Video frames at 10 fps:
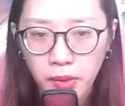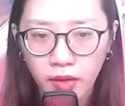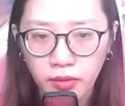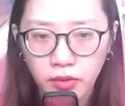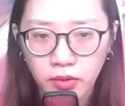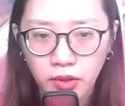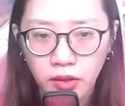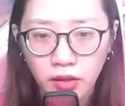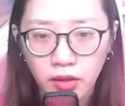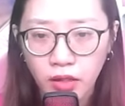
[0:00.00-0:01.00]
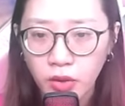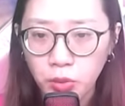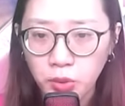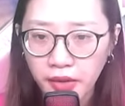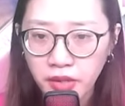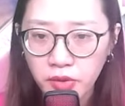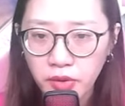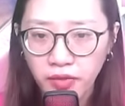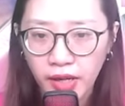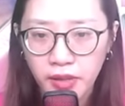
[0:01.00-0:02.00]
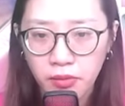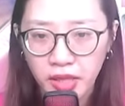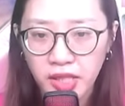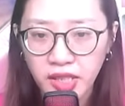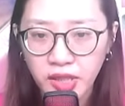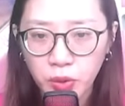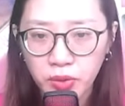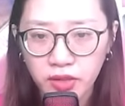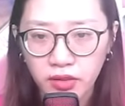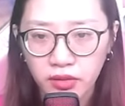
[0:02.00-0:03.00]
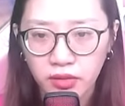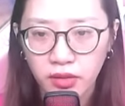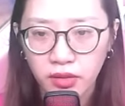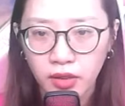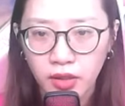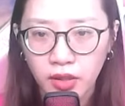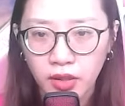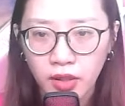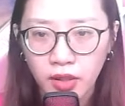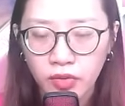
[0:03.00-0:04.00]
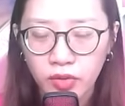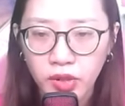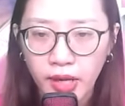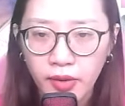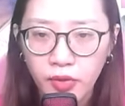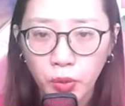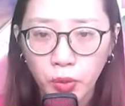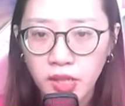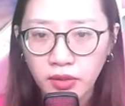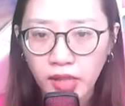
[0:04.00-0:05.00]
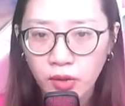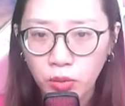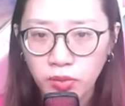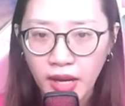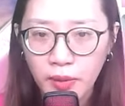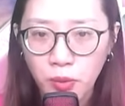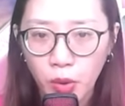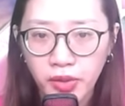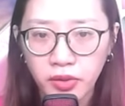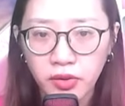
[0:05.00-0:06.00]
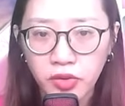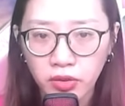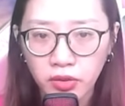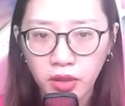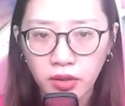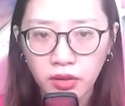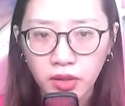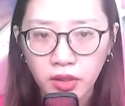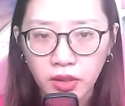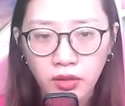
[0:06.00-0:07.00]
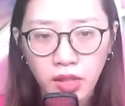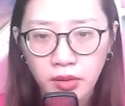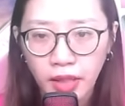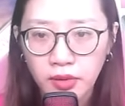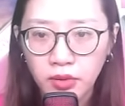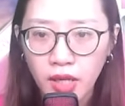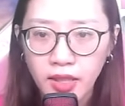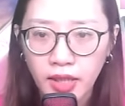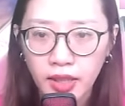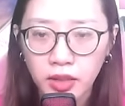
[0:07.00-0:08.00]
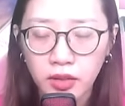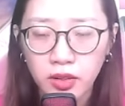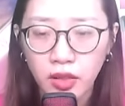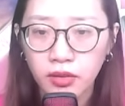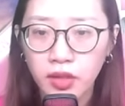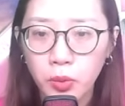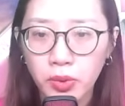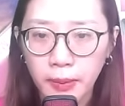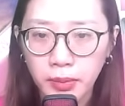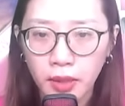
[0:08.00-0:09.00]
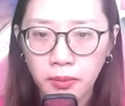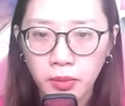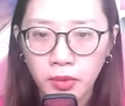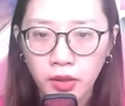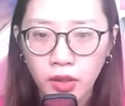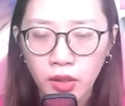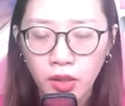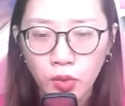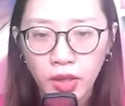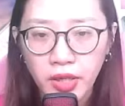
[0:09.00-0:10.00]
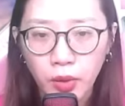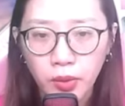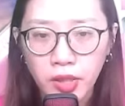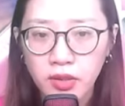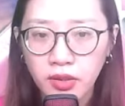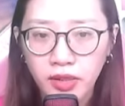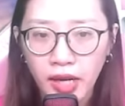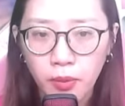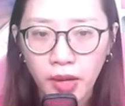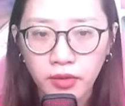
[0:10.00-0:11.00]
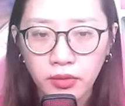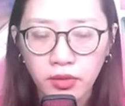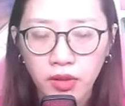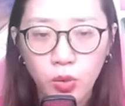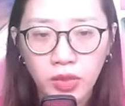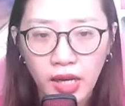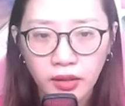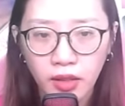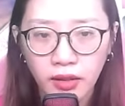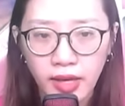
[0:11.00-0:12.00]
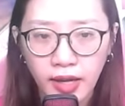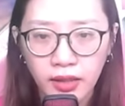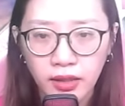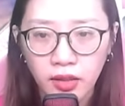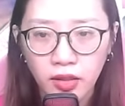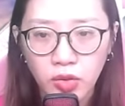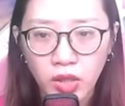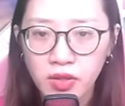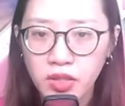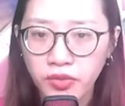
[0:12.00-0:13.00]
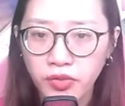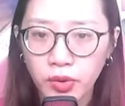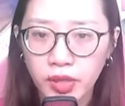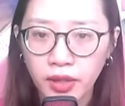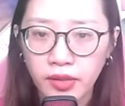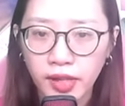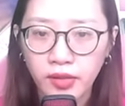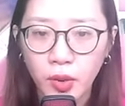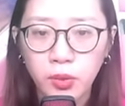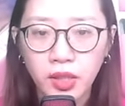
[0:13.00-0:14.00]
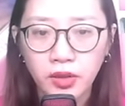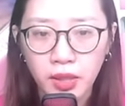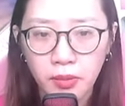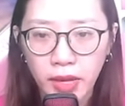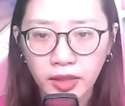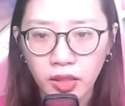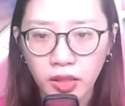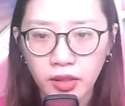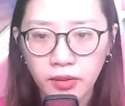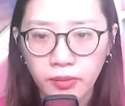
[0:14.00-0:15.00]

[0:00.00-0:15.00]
con. Con không thể cứ như vậy mà đi xuống được. Dù sao cũng chính tay ông ta bồi dưỡng trưởng tử, tình cảnh như thế này thật sự không cam tâm. Quay đầu nhìn Lương Hạo Bắc, ông ta thở dài, nói Lương phu nhân nhanh chóng đi tìm bác sĩ.